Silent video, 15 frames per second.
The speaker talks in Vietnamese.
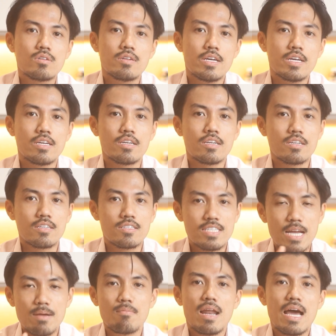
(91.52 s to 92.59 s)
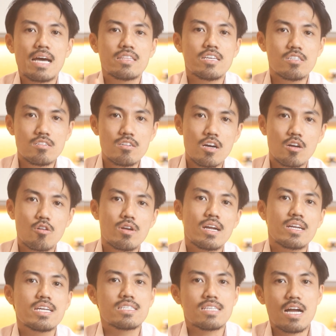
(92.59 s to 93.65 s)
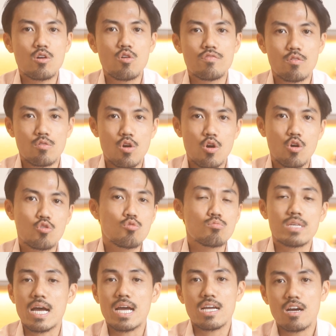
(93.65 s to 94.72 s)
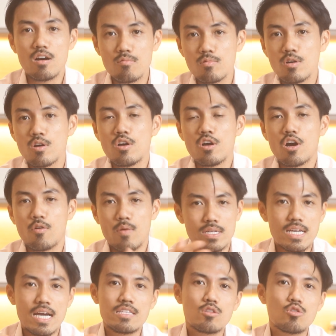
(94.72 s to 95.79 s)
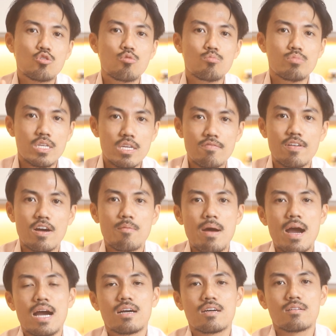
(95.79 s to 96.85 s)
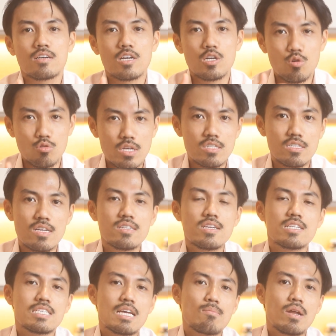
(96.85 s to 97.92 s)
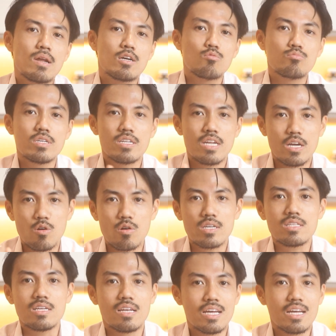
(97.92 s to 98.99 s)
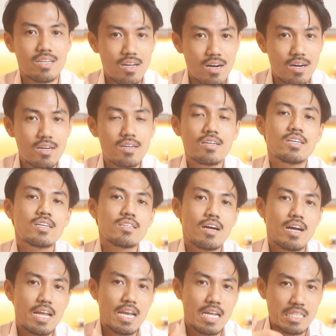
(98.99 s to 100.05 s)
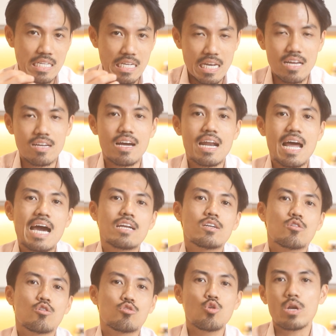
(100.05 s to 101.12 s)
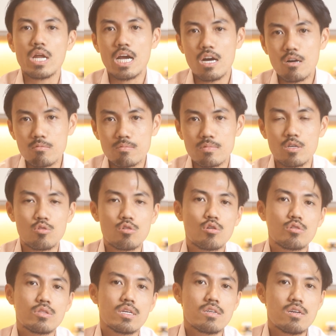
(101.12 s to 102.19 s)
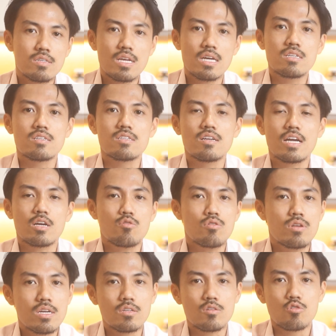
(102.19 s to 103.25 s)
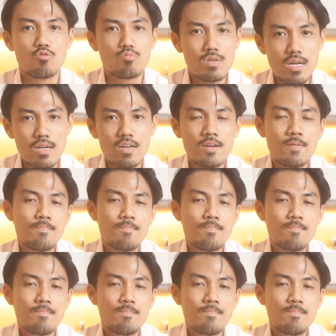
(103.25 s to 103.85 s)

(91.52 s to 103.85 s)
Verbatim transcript: để xem là thị trường có đang định giá cổ phiếu đó có đúng giá hay không. Ngoài ra thì tôi cũng nhìn vào bảng cân đối tài chính để xem là công ty này có cái tỷ lệ nợ hay là tỷ lệ ngắn hạn nó có tốt hay không, để tôi có thể đưa ra được những cái quyết định nó đúng nhất.